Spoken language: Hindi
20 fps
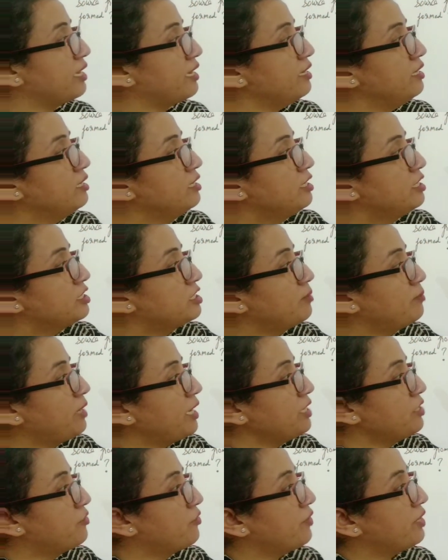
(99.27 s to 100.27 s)
है जब
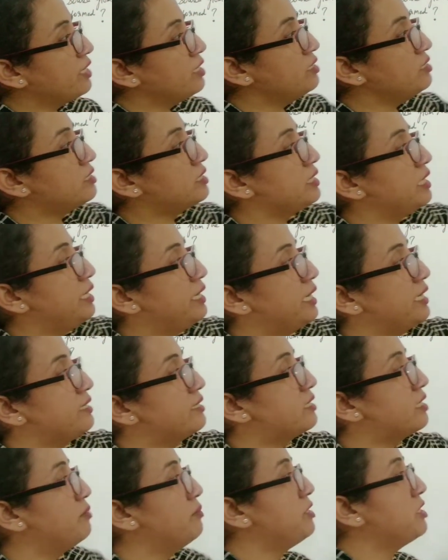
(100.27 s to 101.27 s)
लाइट रेयर से
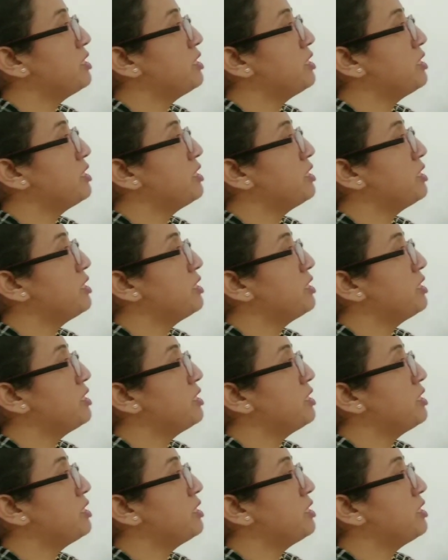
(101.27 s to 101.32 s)
डेंसर में